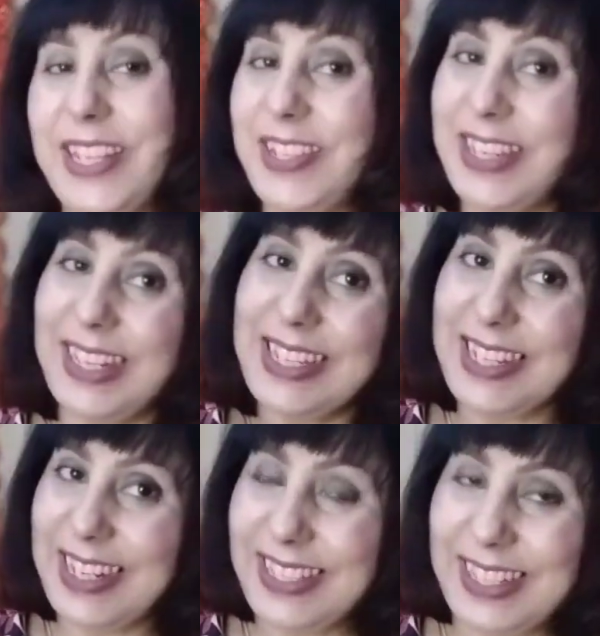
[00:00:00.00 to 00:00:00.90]
तो चलिए
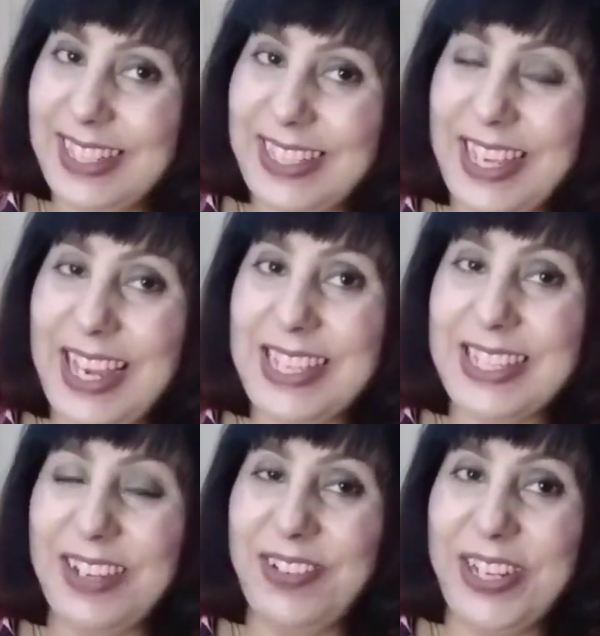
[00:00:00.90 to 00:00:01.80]
स्टार्ट कर लेते हैं आज
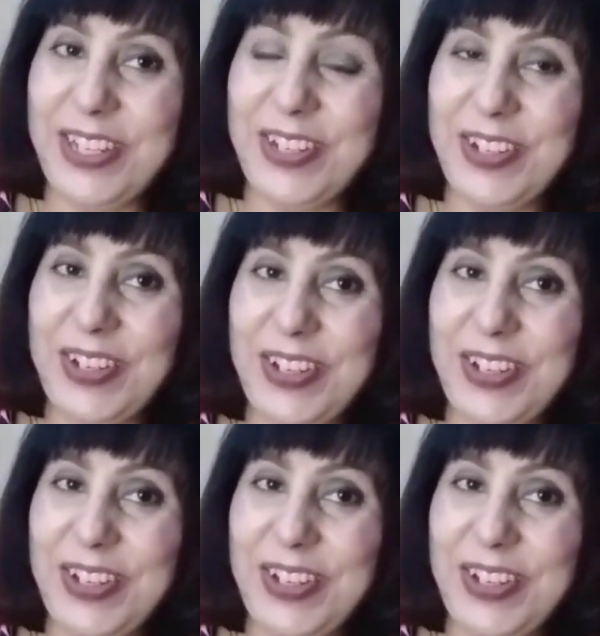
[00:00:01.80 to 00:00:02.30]
का वीडियो